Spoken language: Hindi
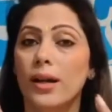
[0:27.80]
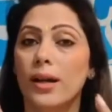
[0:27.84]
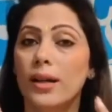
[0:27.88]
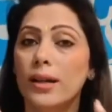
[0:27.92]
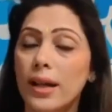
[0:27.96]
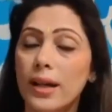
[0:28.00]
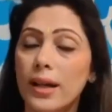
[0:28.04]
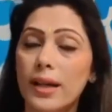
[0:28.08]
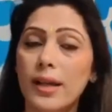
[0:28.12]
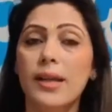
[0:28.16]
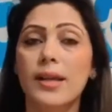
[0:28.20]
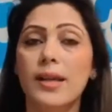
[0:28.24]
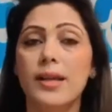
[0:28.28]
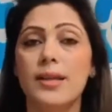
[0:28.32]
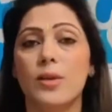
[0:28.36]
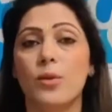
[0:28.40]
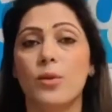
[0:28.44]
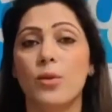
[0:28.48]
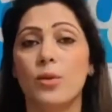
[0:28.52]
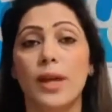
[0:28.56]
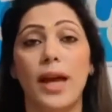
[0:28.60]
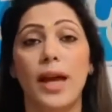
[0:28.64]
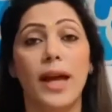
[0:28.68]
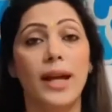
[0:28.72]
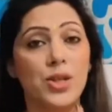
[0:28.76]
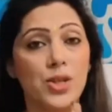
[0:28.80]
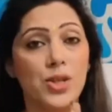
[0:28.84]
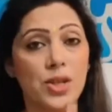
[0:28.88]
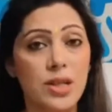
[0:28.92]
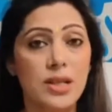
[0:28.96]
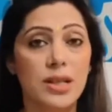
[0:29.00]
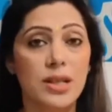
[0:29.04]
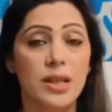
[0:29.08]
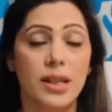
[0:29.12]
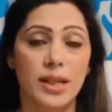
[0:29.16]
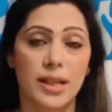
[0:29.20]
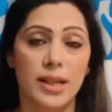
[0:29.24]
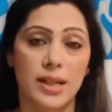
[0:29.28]
करने की जरूरत है
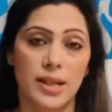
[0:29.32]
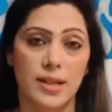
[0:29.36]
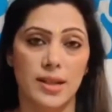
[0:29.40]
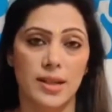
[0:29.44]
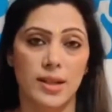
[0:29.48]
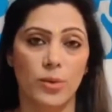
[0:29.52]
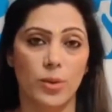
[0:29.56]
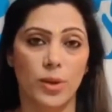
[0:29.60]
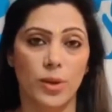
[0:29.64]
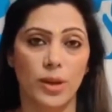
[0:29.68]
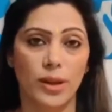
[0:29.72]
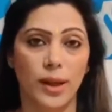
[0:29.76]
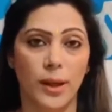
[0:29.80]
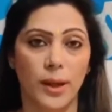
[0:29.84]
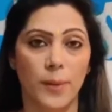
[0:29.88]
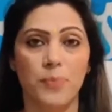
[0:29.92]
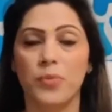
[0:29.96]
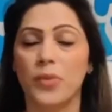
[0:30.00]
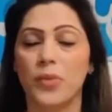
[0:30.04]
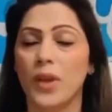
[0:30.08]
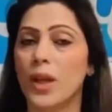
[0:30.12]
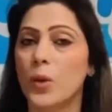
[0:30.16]
एक्शन लेने की जरूरत है